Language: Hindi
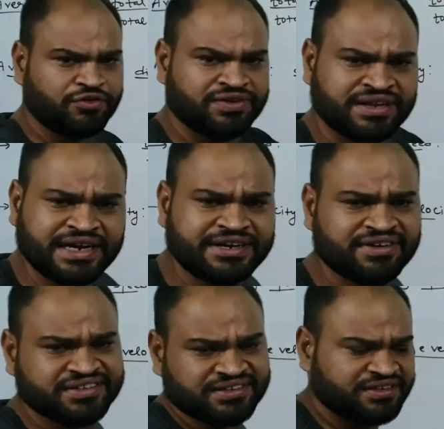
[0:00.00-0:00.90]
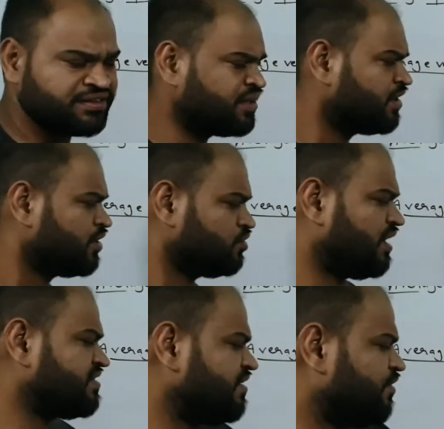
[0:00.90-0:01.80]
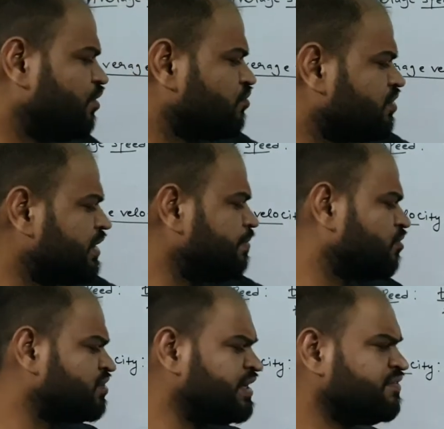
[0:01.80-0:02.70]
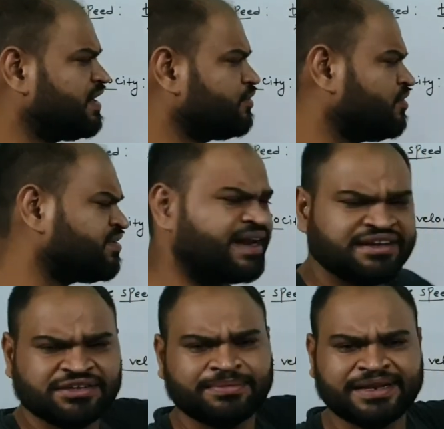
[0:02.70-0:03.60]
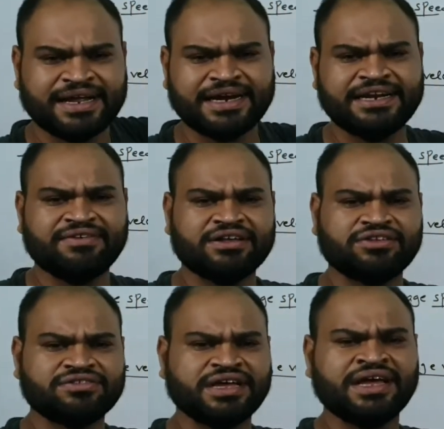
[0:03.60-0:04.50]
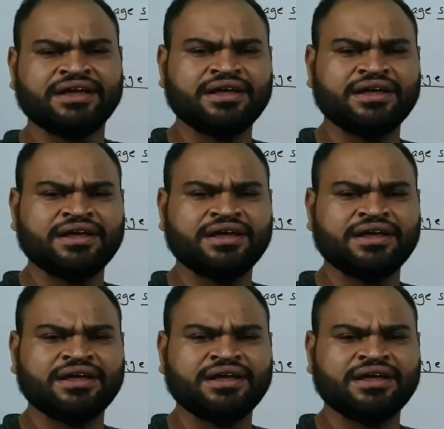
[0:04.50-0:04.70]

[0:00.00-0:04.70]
टूवर्ड्स नेगेटिव एक्सेस तो ऐसे ही वेलोसिटी पॉजिटिव आए तो इस डायरेक्शन में नेगेटिव आए तो इसके